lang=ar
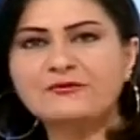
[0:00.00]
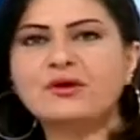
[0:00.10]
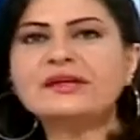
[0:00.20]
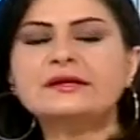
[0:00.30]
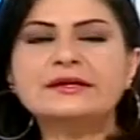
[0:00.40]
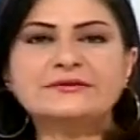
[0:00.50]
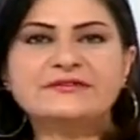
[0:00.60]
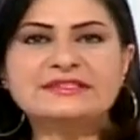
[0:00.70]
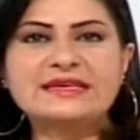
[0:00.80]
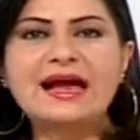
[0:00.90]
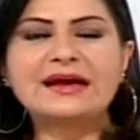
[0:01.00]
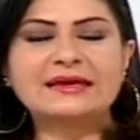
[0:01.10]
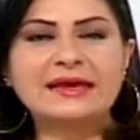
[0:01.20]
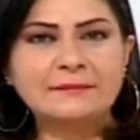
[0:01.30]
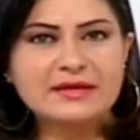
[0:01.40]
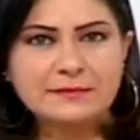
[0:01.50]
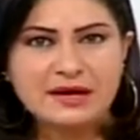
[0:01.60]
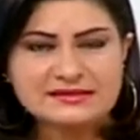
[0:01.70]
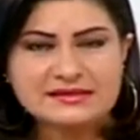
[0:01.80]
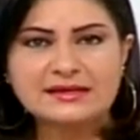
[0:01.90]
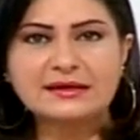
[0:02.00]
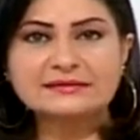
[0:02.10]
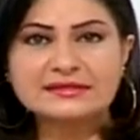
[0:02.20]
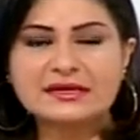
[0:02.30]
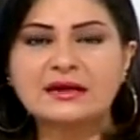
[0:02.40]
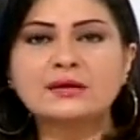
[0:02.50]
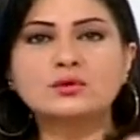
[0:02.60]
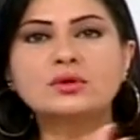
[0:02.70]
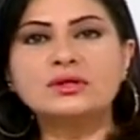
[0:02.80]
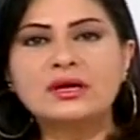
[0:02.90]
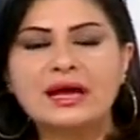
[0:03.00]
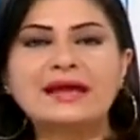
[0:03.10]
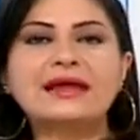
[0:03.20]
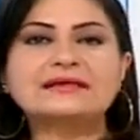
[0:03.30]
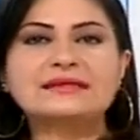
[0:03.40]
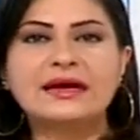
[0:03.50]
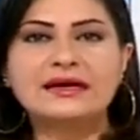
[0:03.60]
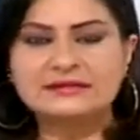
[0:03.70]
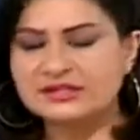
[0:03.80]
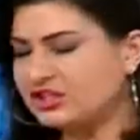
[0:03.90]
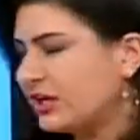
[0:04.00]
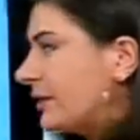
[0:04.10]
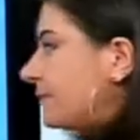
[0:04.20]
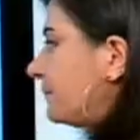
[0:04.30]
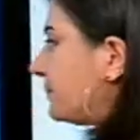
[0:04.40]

عفوا في ساعه كامله مخصصه لاتصالاتكم على اذاعه الشرق